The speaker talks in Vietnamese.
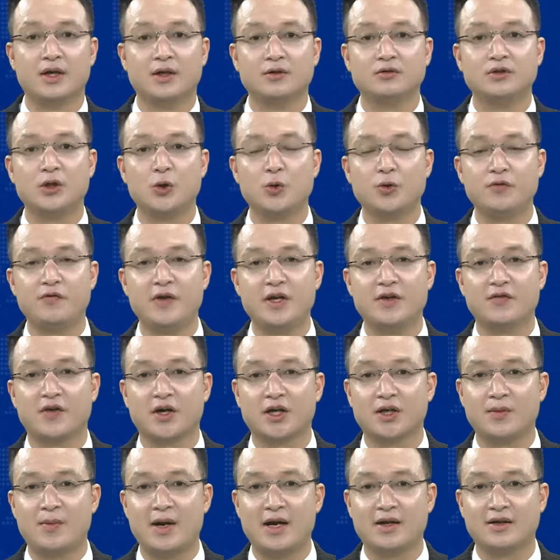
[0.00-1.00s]
Thưa quý vị và
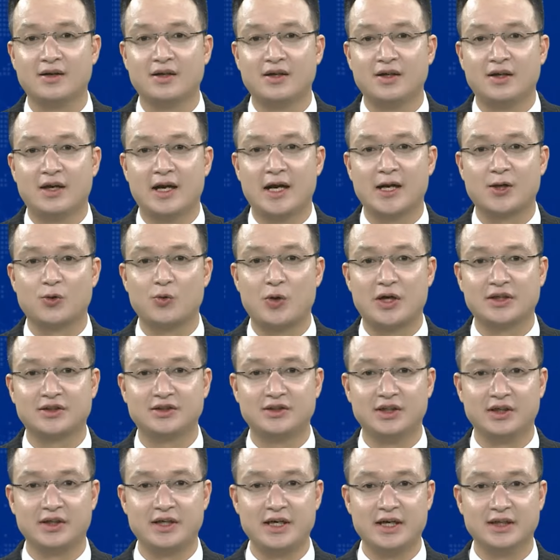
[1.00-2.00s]
các bạn, hàng loạt
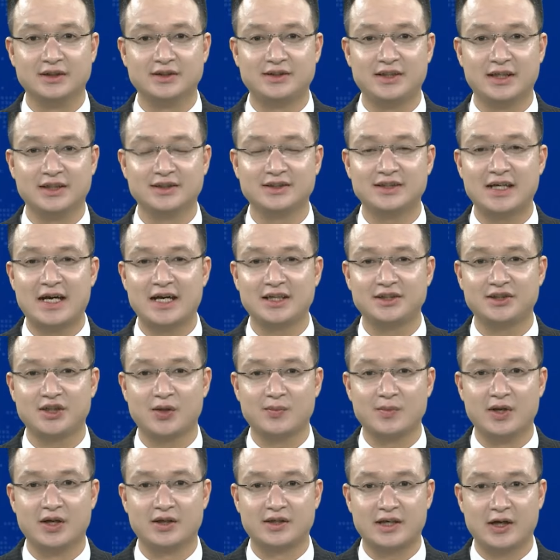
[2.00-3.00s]
sự kiện diễn ra
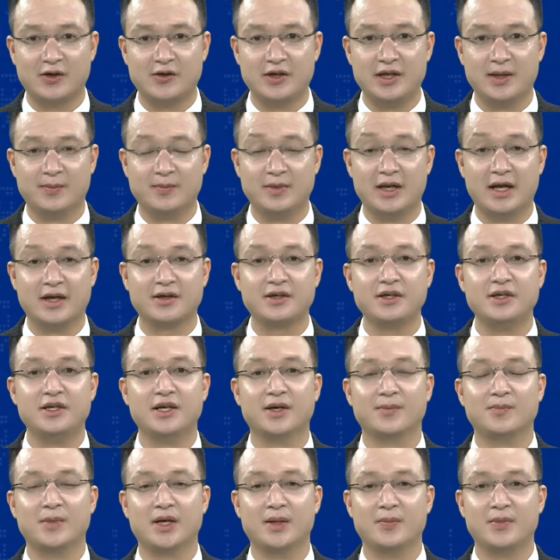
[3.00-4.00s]
trong đợt cao điểm lễ kỷ
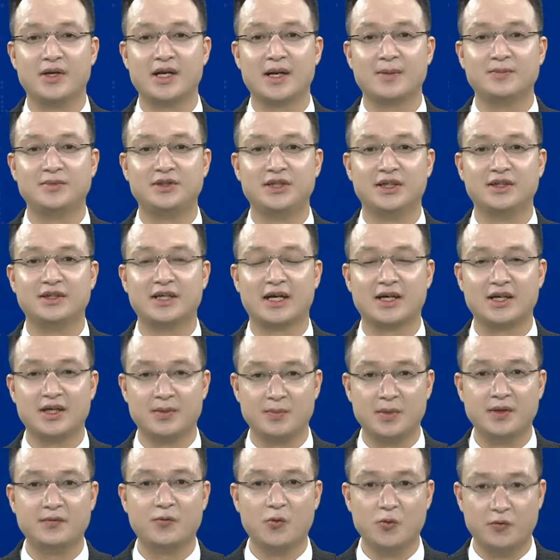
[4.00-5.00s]
niệm 70 năm chiến thắng Điện
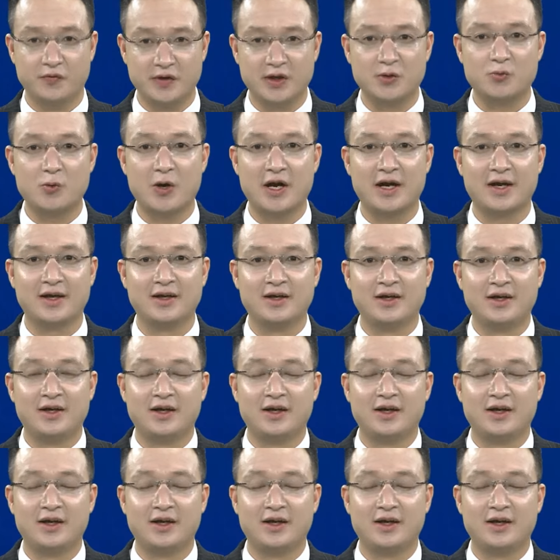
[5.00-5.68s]
Biên Phủ vừa qua